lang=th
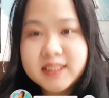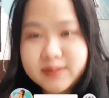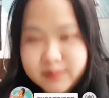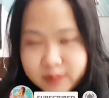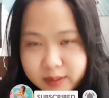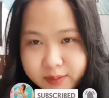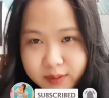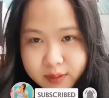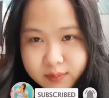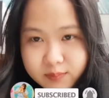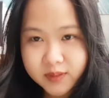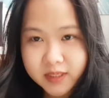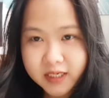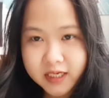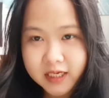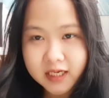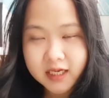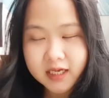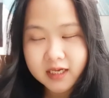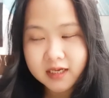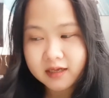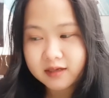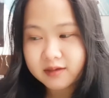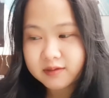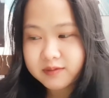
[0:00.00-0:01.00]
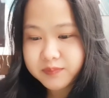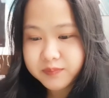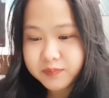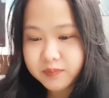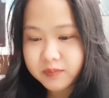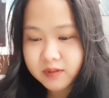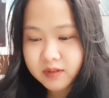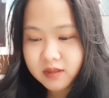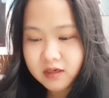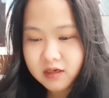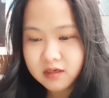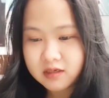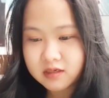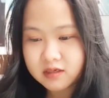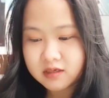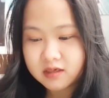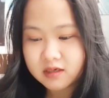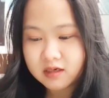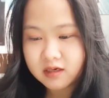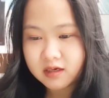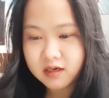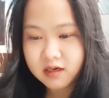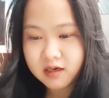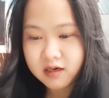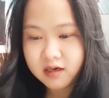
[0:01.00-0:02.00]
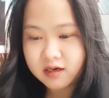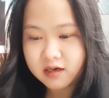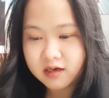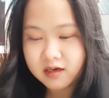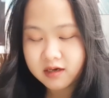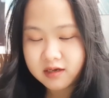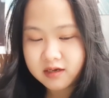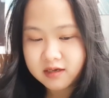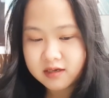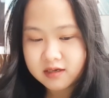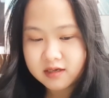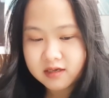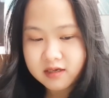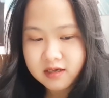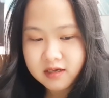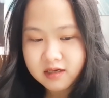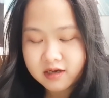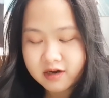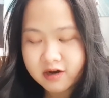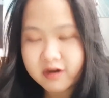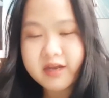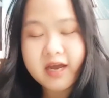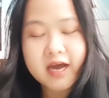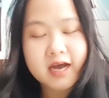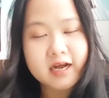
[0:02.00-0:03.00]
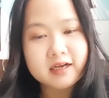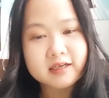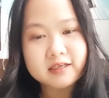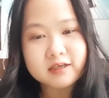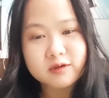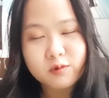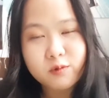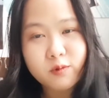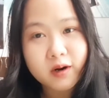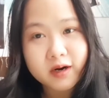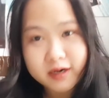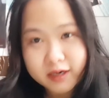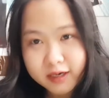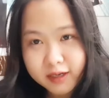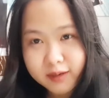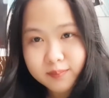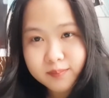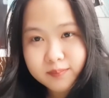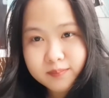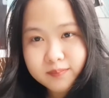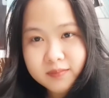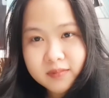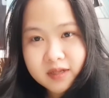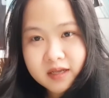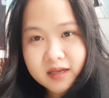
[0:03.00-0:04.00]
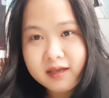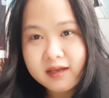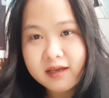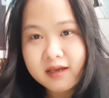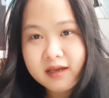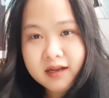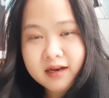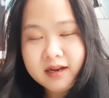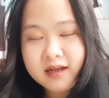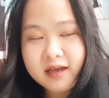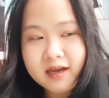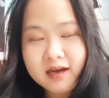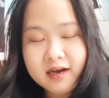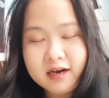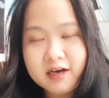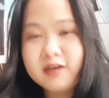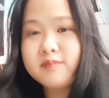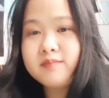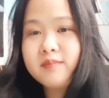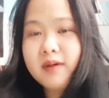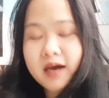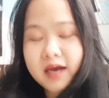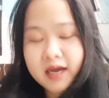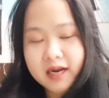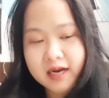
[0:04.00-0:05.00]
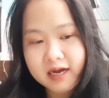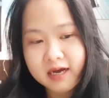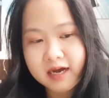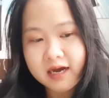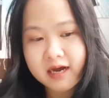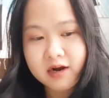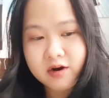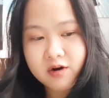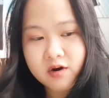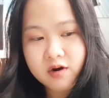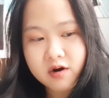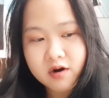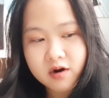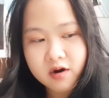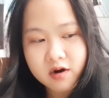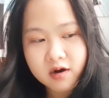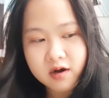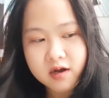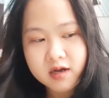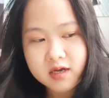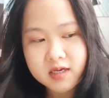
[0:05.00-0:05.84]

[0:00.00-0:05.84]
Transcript: สำหรับคลิปนี้คือก็อย่างหัวคลิปที่ได้ขึ้นไปนะคะก็